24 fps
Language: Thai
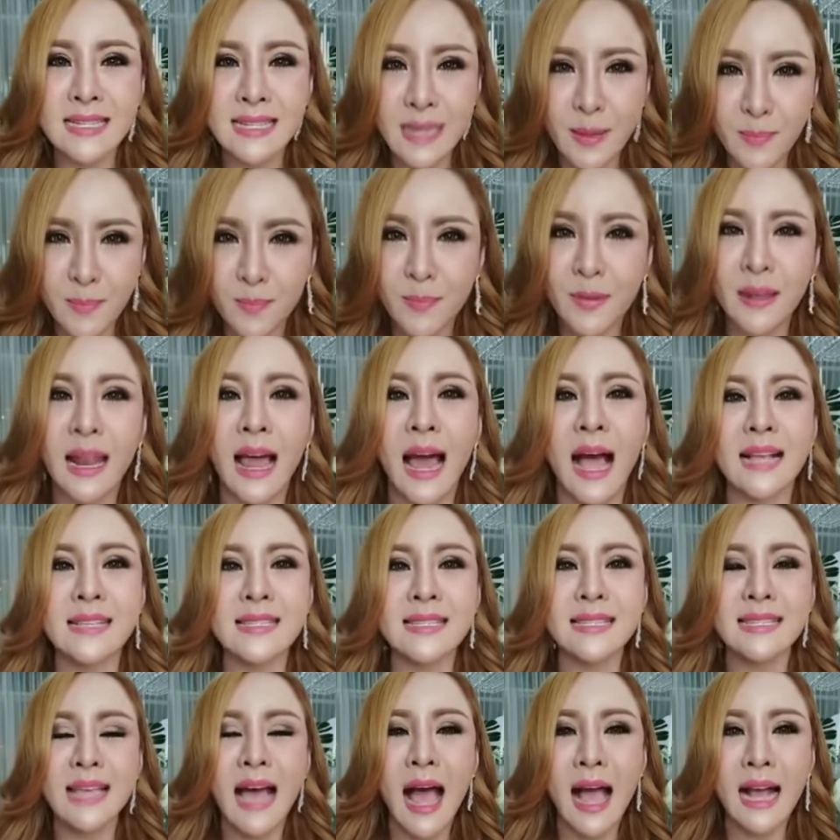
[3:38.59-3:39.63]
สิบล้าน
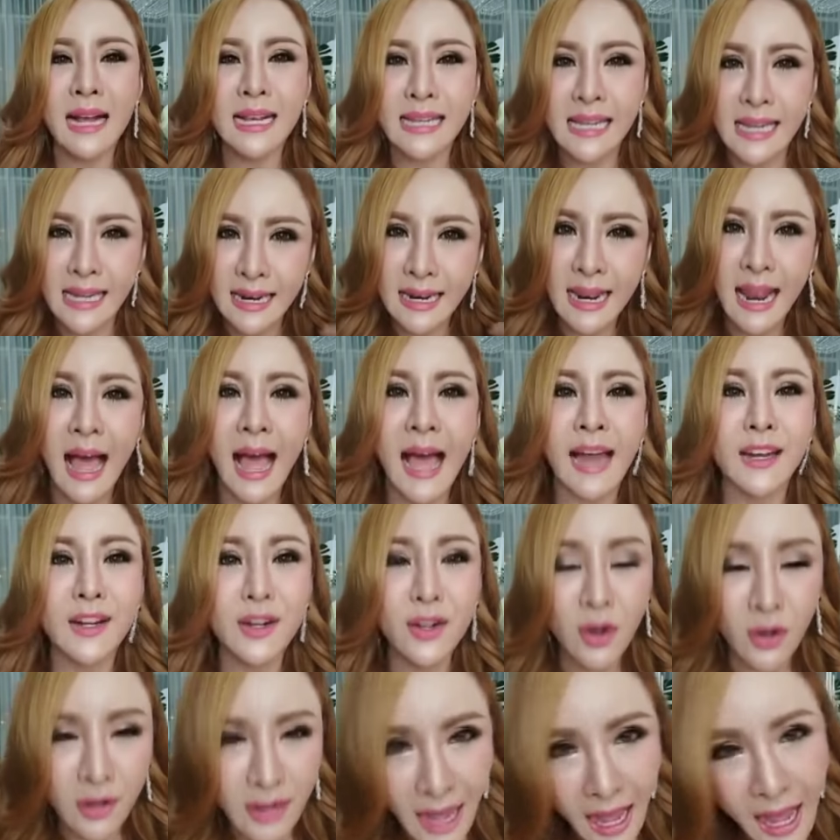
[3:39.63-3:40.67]
สร้างกี่ล้าน
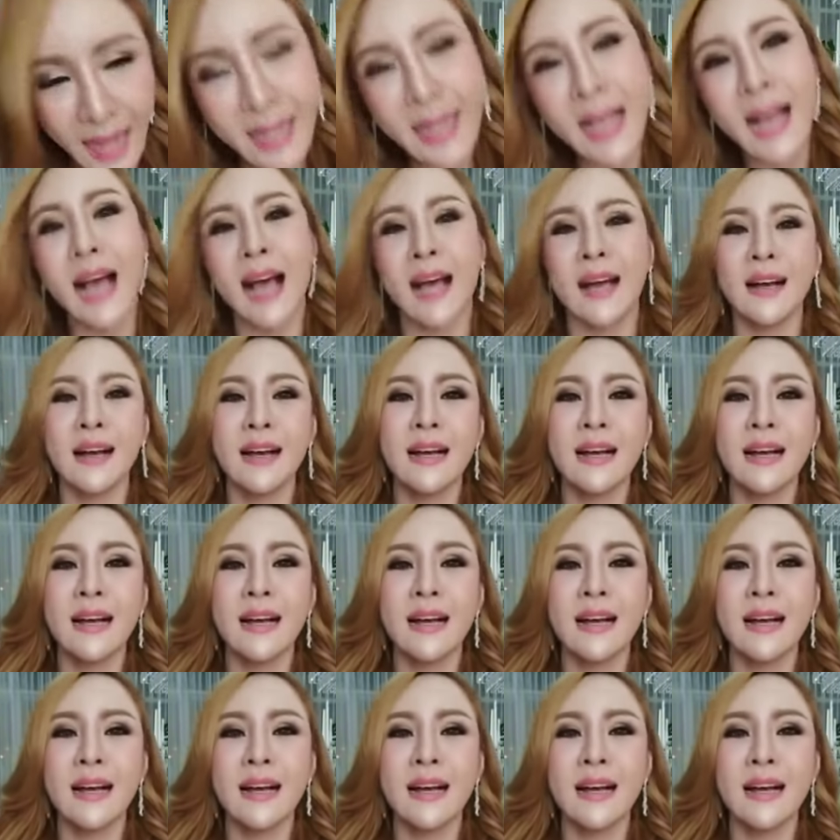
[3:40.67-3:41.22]
ก็ได้ค่ะ